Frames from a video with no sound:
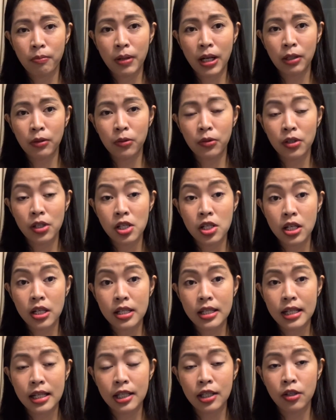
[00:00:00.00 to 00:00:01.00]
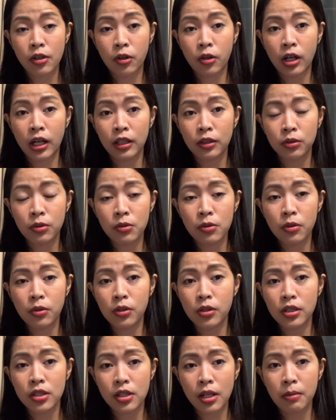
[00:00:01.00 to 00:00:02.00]
Bago ko i-share sa inyo ang
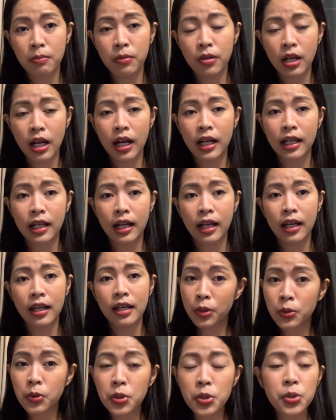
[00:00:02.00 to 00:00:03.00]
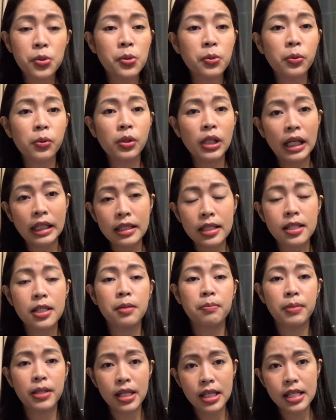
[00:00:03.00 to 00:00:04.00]
tungkol sa Boracay, gusto ko lang
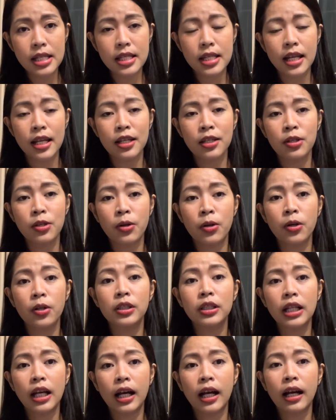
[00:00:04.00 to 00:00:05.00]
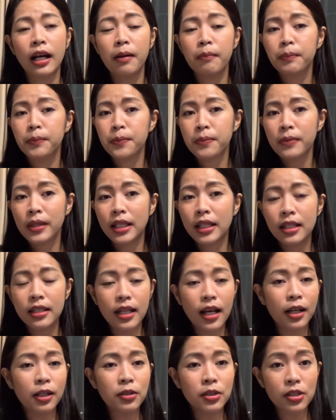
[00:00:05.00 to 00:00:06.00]
sabihin sa inyo na
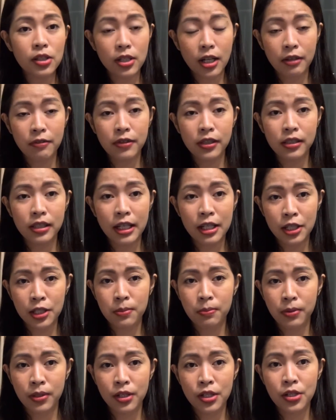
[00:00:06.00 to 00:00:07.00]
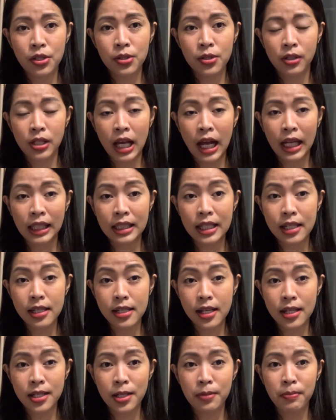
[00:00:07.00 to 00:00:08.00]
hindi ako travel expert, so lahat ng
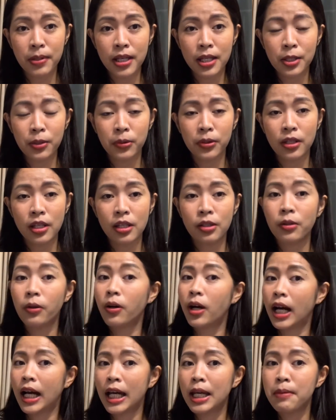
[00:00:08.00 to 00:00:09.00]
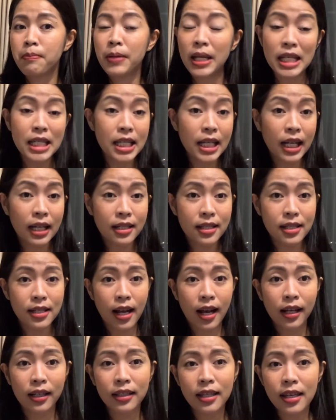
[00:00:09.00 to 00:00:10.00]
sasabihin ko dito ay based lang
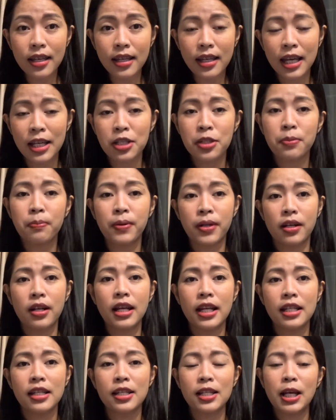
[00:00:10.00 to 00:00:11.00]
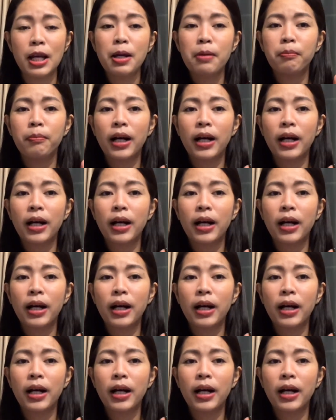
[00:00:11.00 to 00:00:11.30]
sa aking experience.